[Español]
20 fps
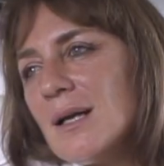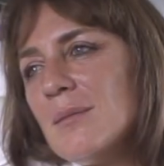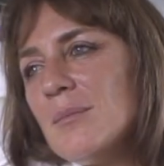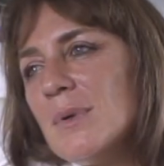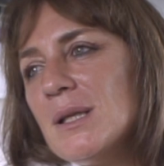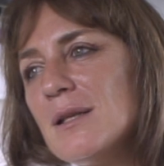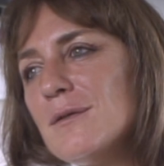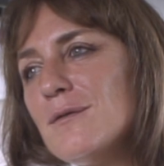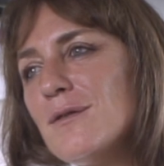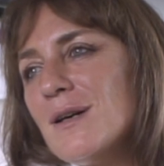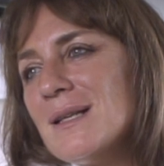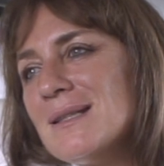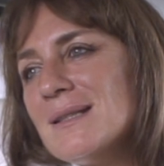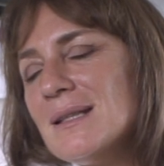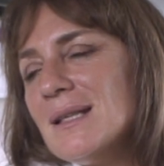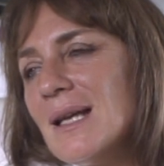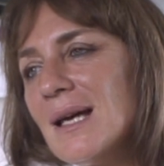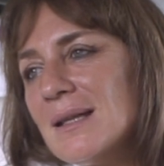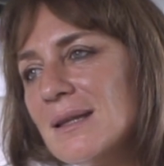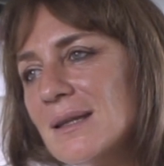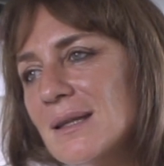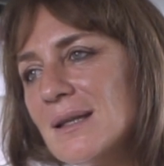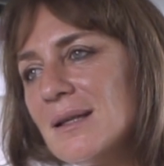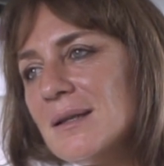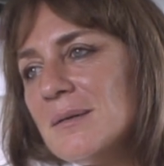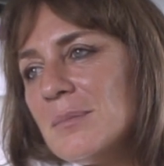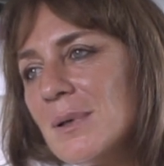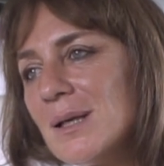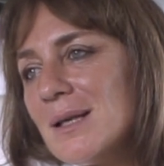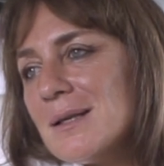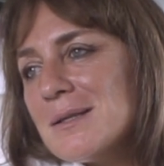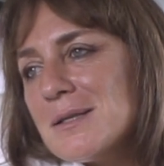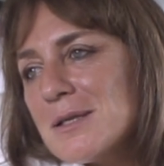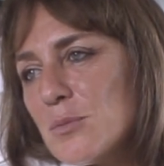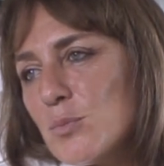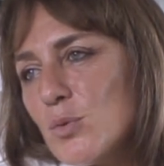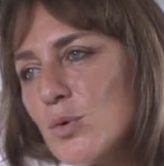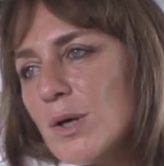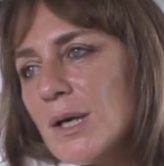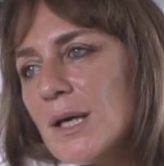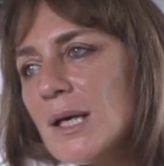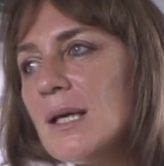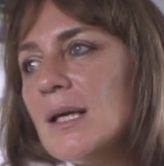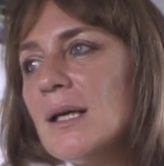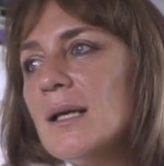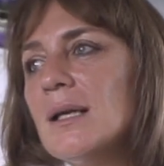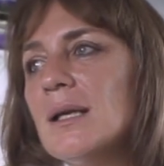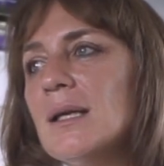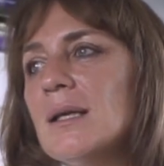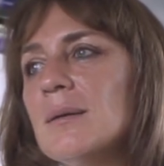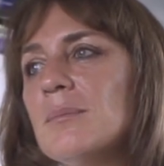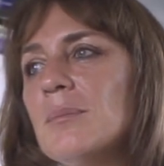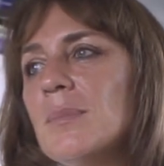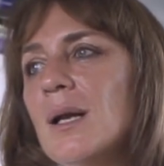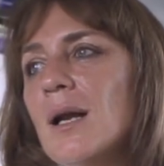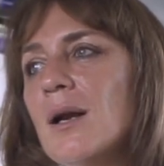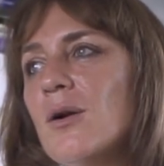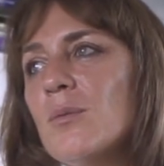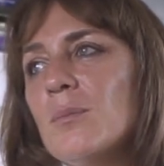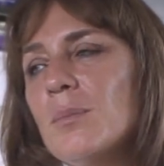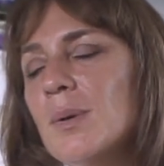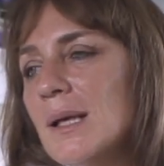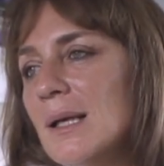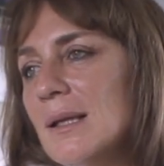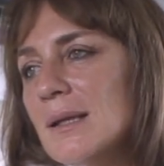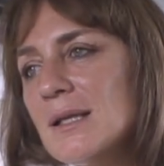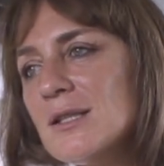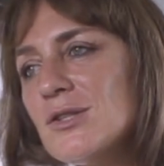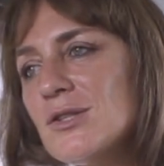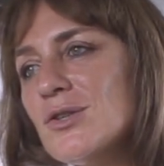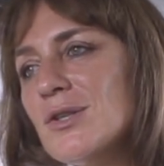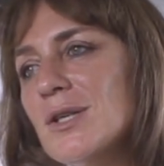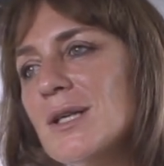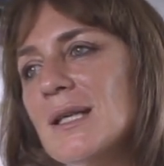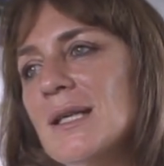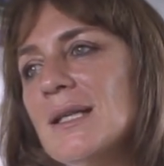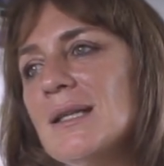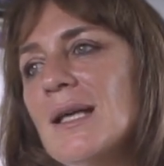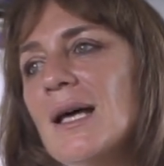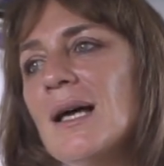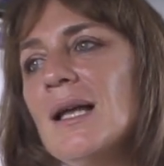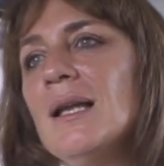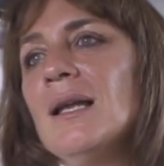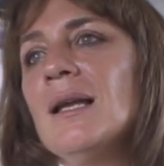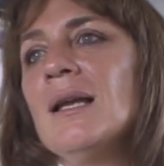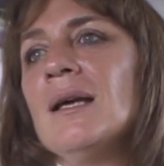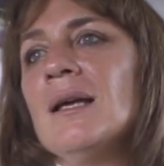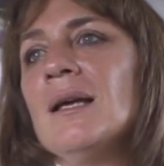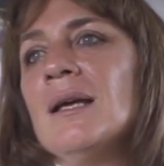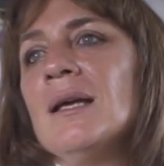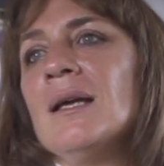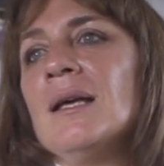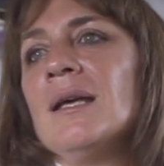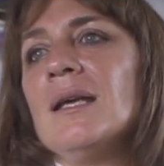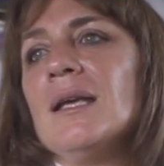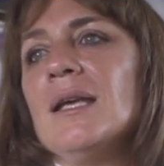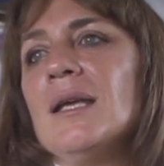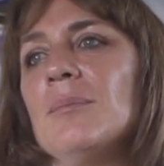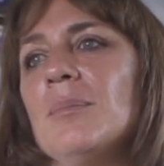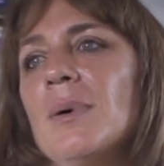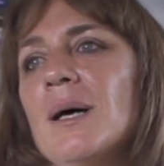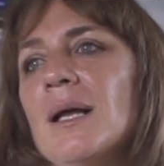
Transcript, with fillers: realmente fascinante para ser mujer, para romper el techo de cristal y